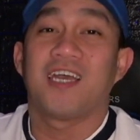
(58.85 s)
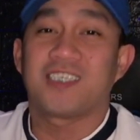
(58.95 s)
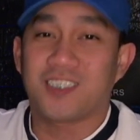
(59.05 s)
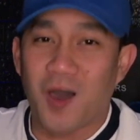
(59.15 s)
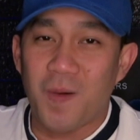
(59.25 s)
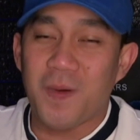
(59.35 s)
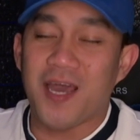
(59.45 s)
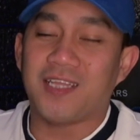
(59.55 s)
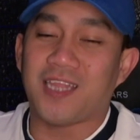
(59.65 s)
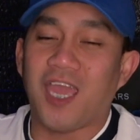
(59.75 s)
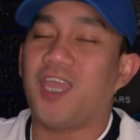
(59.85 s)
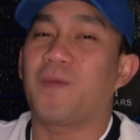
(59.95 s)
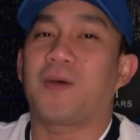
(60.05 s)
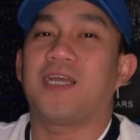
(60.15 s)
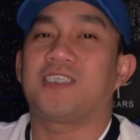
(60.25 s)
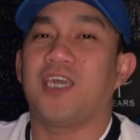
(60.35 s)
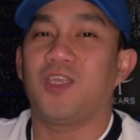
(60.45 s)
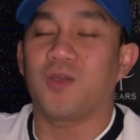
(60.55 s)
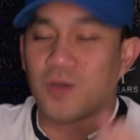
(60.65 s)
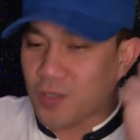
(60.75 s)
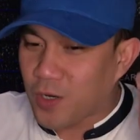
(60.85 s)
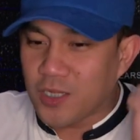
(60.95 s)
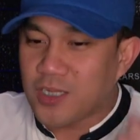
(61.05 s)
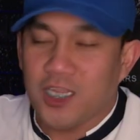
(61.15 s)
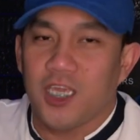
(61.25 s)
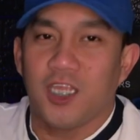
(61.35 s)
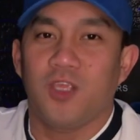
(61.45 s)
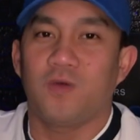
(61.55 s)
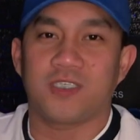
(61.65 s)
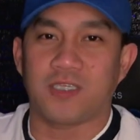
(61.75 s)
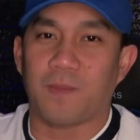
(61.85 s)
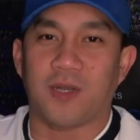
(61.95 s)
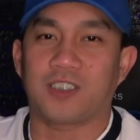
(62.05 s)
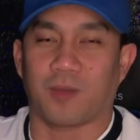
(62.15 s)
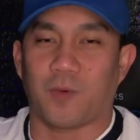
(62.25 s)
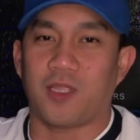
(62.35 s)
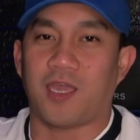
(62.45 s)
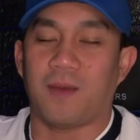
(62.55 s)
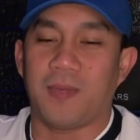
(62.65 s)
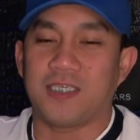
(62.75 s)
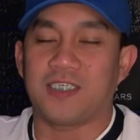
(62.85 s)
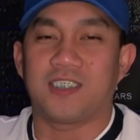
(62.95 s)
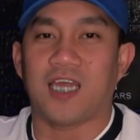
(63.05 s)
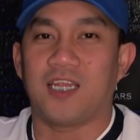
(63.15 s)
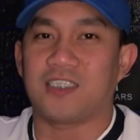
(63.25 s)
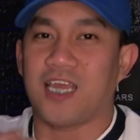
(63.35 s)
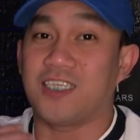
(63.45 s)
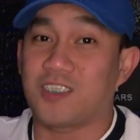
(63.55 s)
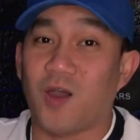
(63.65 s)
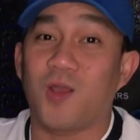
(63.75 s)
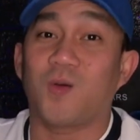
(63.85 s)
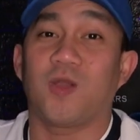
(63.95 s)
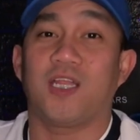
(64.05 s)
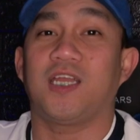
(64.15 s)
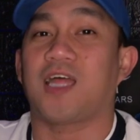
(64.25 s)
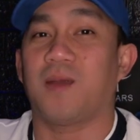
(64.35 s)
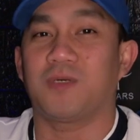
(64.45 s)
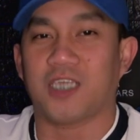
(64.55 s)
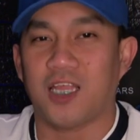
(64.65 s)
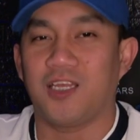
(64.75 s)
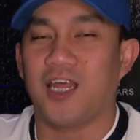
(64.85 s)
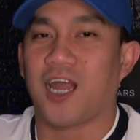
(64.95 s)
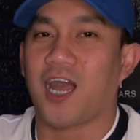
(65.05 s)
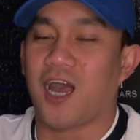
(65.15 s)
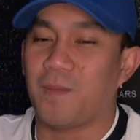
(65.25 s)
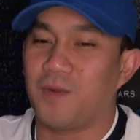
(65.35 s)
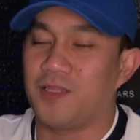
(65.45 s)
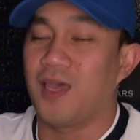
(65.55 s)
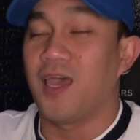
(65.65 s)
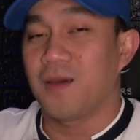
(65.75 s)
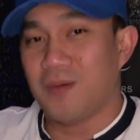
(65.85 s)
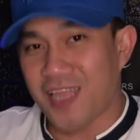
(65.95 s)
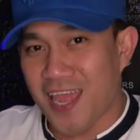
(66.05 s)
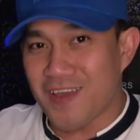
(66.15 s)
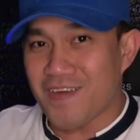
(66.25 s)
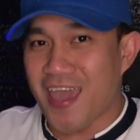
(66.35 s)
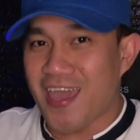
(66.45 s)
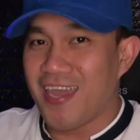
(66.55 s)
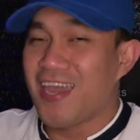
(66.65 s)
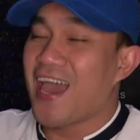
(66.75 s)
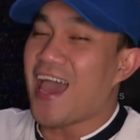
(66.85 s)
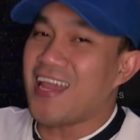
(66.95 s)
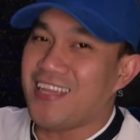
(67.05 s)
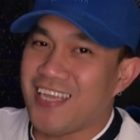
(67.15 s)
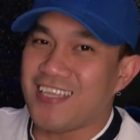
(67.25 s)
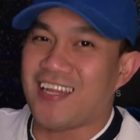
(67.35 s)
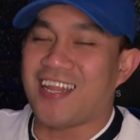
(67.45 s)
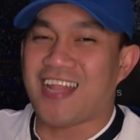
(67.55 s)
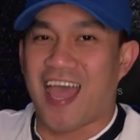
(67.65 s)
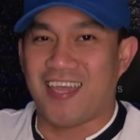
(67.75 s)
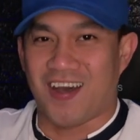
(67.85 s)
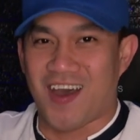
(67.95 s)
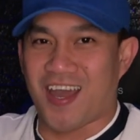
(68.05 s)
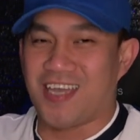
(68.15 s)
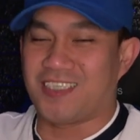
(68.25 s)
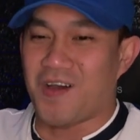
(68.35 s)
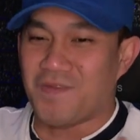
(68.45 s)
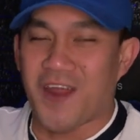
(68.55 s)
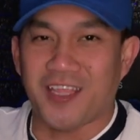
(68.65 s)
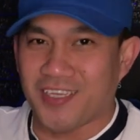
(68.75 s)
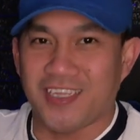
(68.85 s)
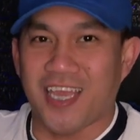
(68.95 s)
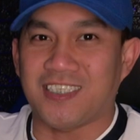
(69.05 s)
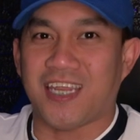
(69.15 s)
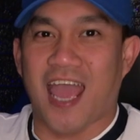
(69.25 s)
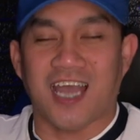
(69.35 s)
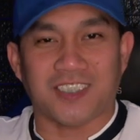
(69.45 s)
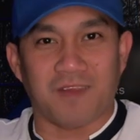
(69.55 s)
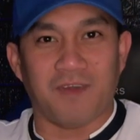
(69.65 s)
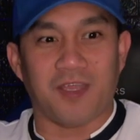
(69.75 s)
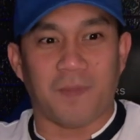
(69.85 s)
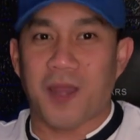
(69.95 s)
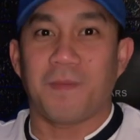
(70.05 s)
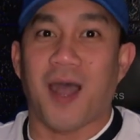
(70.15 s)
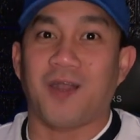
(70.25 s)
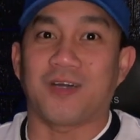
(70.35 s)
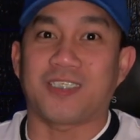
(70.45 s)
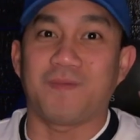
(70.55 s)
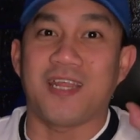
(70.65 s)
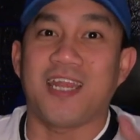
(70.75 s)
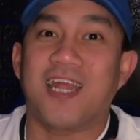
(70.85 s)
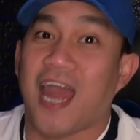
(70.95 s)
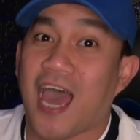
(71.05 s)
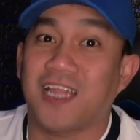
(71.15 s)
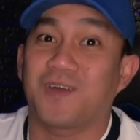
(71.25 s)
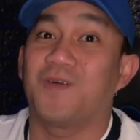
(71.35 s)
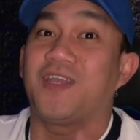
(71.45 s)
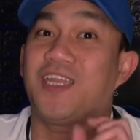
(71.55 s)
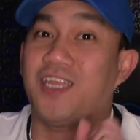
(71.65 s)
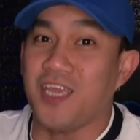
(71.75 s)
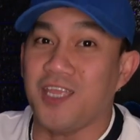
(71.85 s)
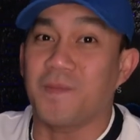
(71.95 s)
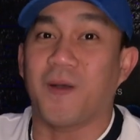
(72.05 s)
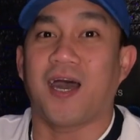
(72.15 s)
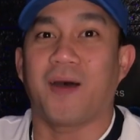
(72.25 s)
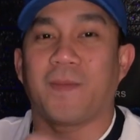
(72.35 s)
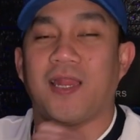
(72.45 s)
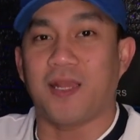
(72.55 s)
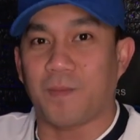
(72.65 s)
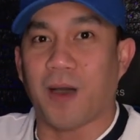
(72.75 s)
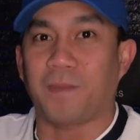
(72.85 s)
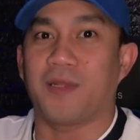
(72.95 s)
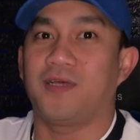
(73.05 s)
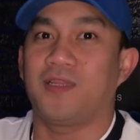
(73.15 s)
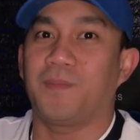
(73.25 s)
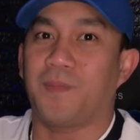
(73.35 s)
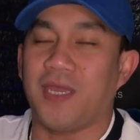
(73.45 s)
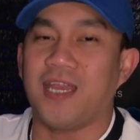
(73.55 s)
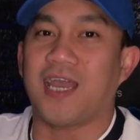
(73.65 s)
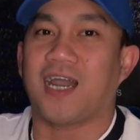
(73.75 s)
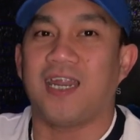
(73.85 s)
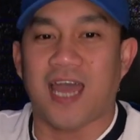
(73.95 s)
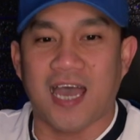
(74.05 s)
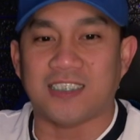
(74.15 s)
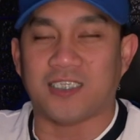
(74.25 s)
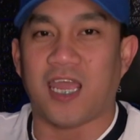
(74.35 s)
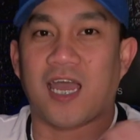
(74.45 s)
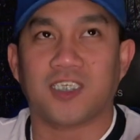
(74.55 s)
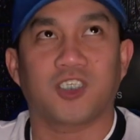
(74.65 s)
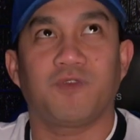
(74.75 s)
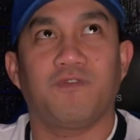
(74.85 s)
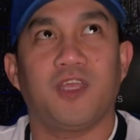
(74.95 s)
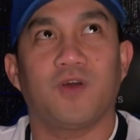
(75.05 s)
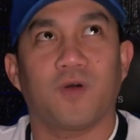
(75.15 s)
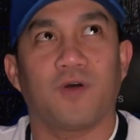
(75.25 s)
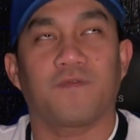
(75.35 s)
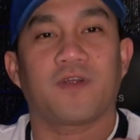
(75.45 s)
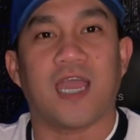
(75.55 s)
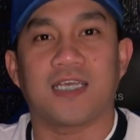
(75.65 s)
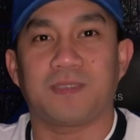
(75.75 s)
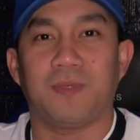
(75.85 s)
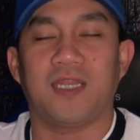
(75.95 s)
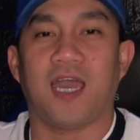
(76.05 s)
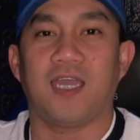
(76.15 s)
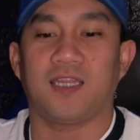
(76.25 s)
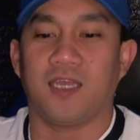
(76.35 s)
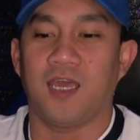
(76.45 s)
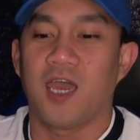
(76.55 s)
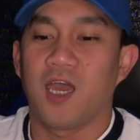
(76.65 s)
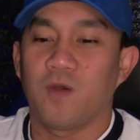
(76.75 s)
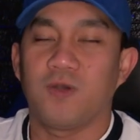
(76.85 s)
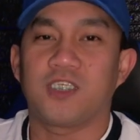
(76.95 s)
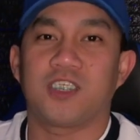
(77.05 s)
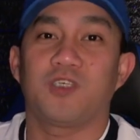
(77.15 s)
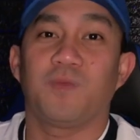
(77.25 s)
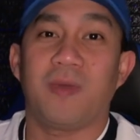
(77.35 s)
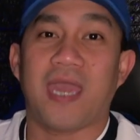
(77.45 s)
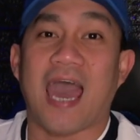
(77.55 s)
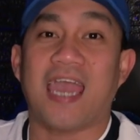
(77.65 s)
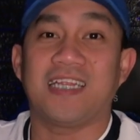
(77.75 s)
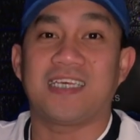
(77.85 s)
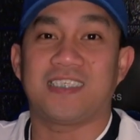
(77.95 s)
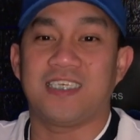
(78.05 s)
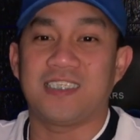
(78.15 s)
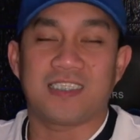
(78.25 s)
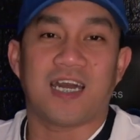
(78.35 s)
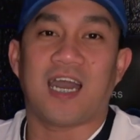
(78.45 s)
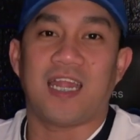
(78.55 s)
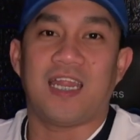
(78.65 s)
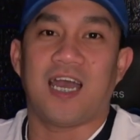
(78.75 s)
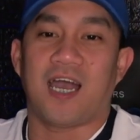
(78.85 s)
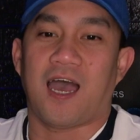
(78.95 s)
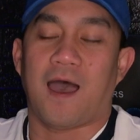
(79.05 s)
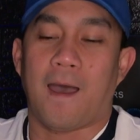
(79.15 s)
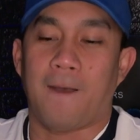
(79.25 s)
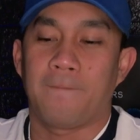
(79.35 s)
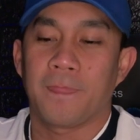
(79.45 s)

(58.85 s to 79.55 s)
Sobrang thank you pa rin sa inyong continuous na pag-support kay Amazing Janus. And sorry kung tayo masyado nakaka-upload. But anyway, andito na tayo, okay? So for today's reaction video, pero bago ko simulan ng lahat, kung hindi niyo pa nga pala napapanood ang pinaka-last reaction video ko for SB19, which is yung behind the scenes ng kanilang uh,